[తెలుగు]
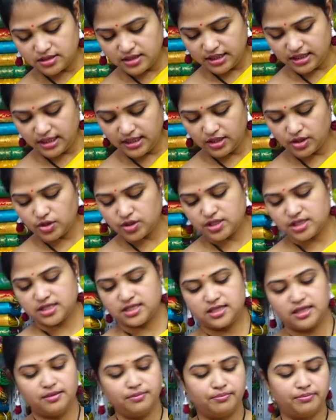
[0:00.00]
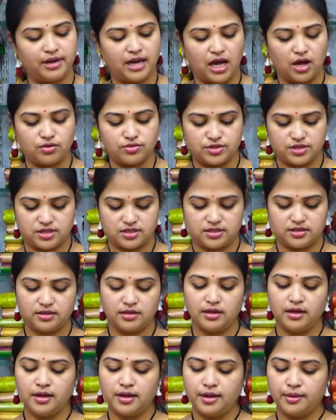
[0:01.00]
దీనికి వచ్చేసి బ్లౌజ్
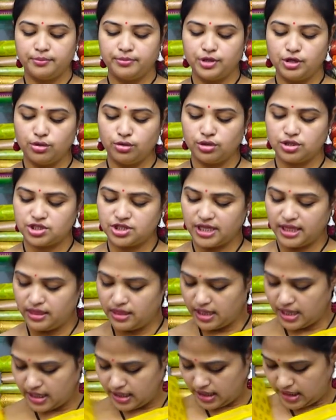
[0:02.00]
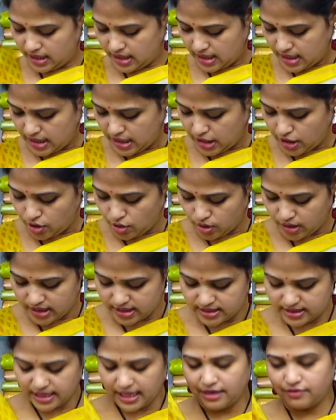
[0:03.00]
ప్యూర్ చందేరి ఎల్లోకి
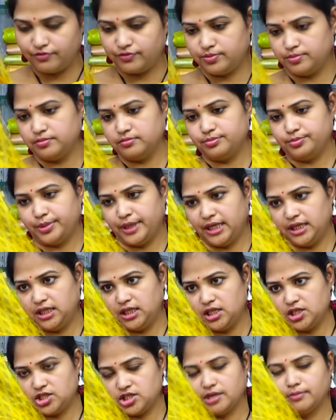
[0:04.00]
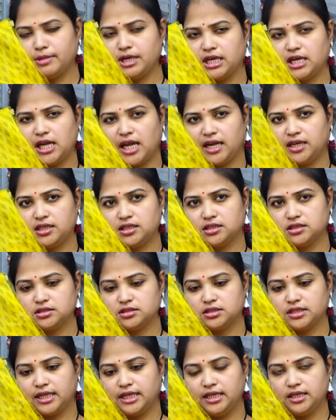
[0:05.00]
సెల్ఫ్ ప్రింట్ ఇచ్చాము అంటే లైట్
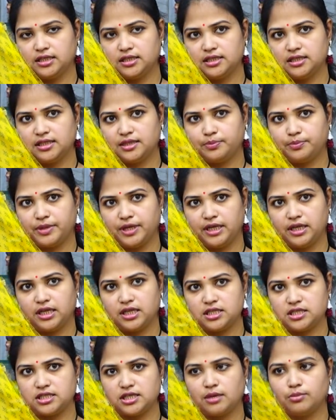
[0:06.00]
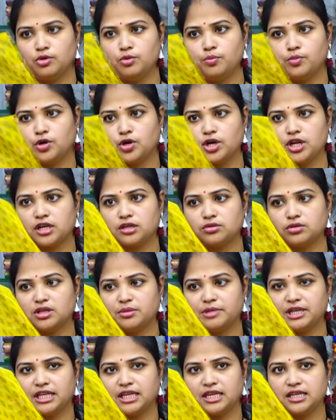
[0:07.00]
గ్రీన్ కలర్ ప్రింట్ ఇచ్చాము బార్డర్ కూడా
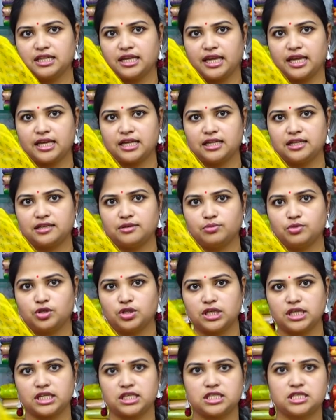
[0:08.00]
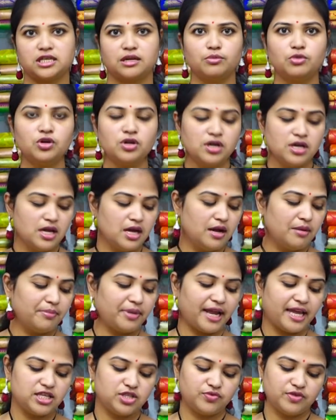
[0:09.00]
మనకి గ్రే కలర్ బార్డర్ ఇచ్చాము
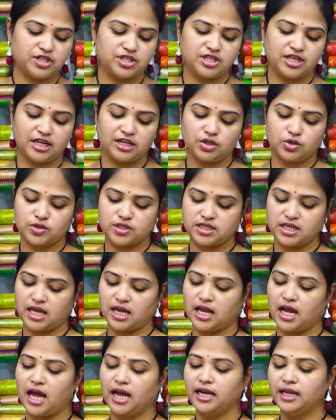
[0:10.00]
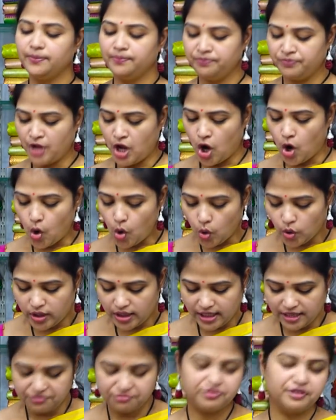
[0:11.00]
ప్రైస్ విషయానికి వస్తే కానీ
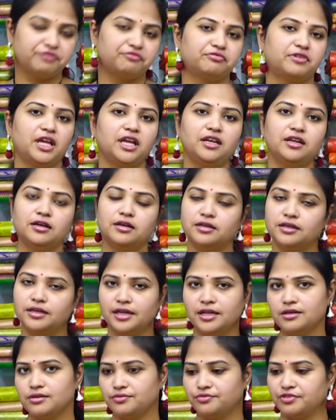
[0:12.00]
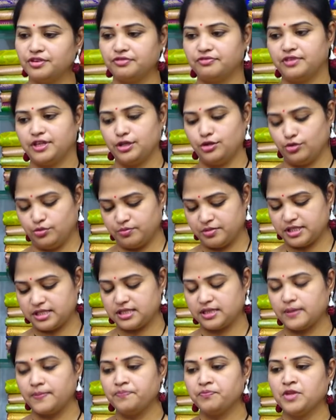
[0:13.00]
ఓన్లీ ఫిఫ్టీన్ హండ్రెడ్ ఫిఫ్టీ
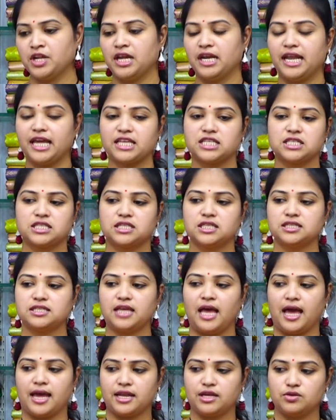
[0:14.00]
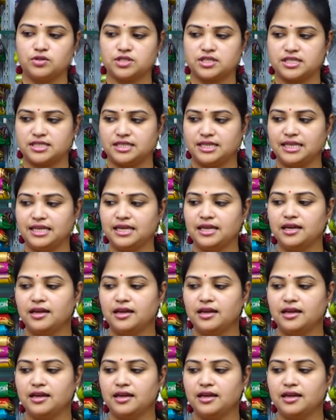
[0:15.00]
రూపీస్ నెక్స్ట్ శారీ వచ్చేసి